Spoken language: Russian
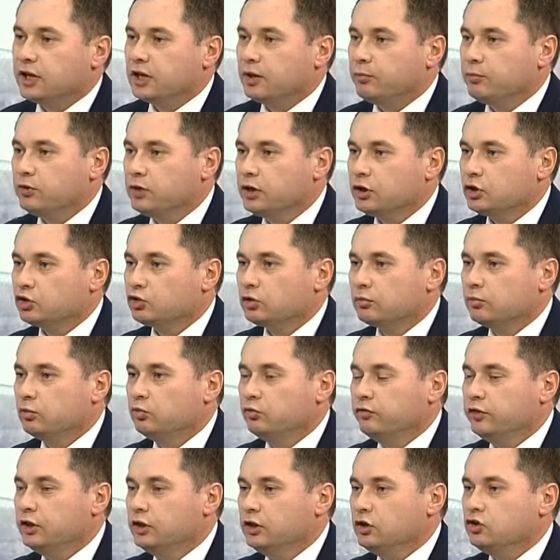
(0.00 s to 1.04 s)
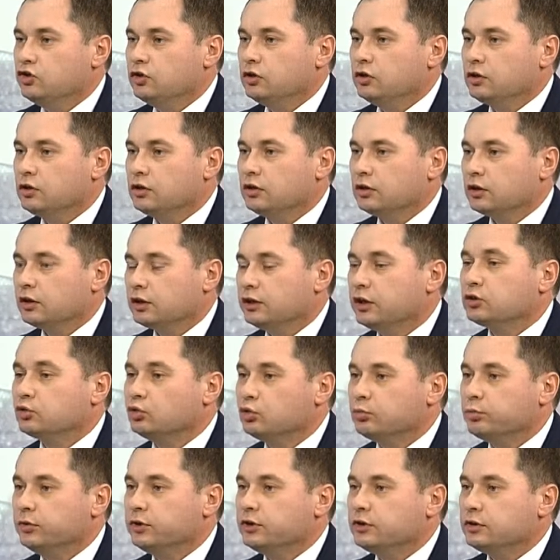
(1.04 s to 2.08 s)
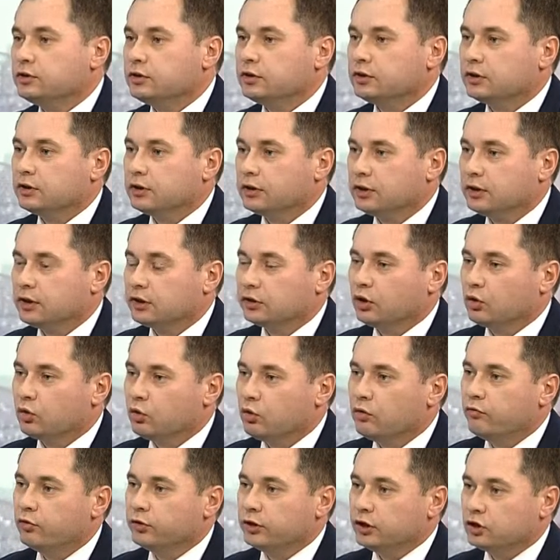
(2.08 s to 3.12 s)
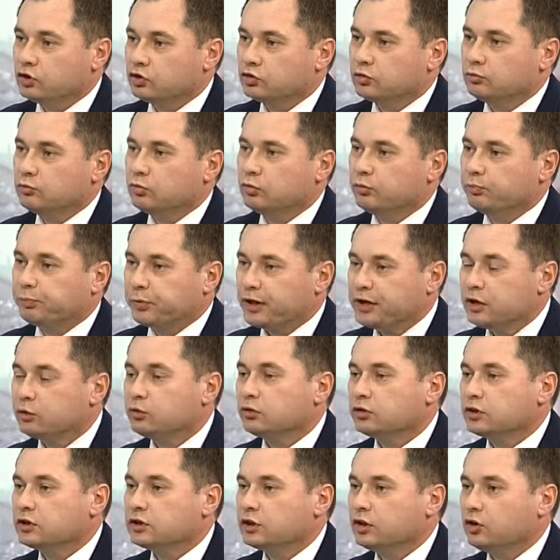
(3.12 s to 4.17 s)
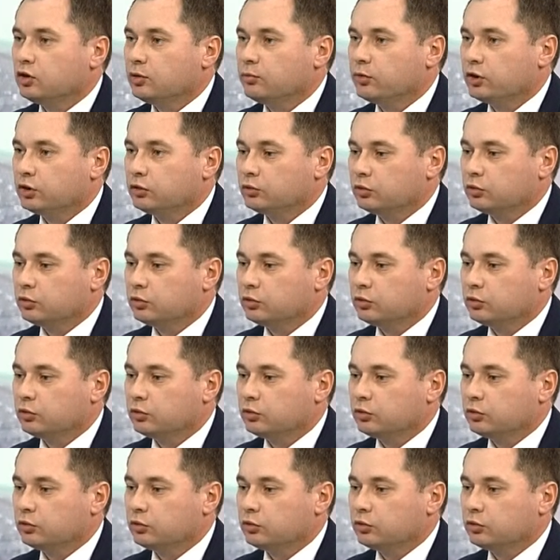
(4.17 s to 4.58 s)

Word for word: такая аптека, чтобы увеличить э, доступность э, к такого нашему проекту социальному,